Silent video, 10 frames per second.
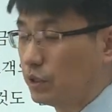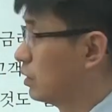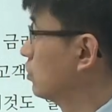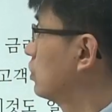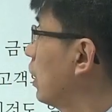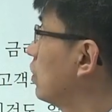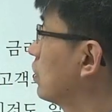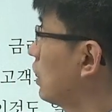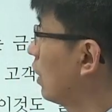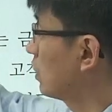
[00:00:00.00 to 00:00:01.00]
그래서 제가
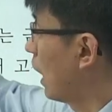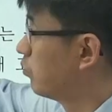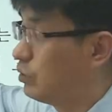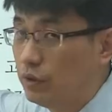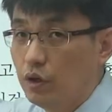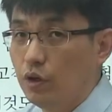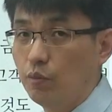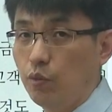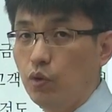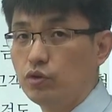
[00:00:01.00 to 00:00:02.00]
이렇게 딱 답을
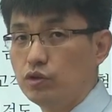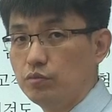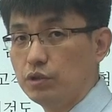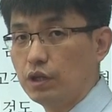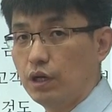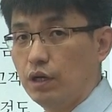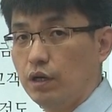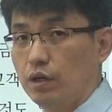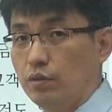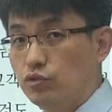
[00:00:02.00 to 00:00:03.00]
보여드립니다.
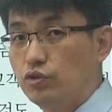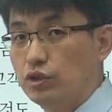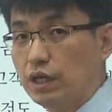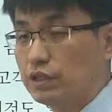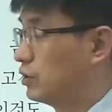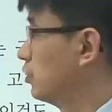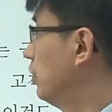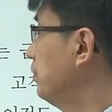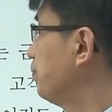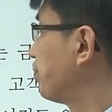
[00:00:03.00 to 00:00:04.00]
무슨 뜻인지
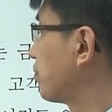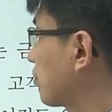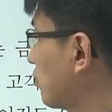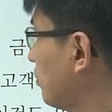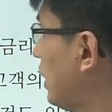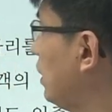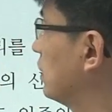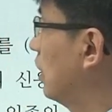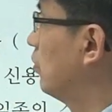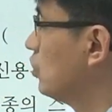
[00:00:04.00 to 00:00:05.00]
아시겠죠?
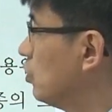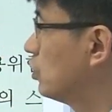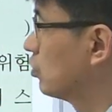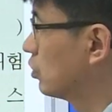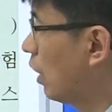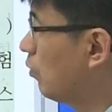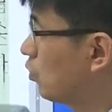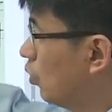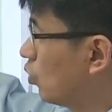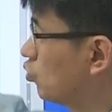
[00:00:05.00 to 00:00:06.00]
자, 뭐 이런 식으로. 다음에
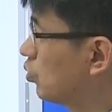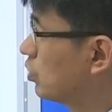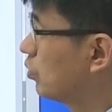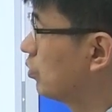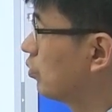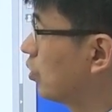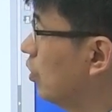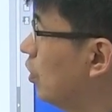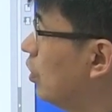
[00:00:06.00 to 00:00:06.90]
또 두 번째 한번 해볼까요?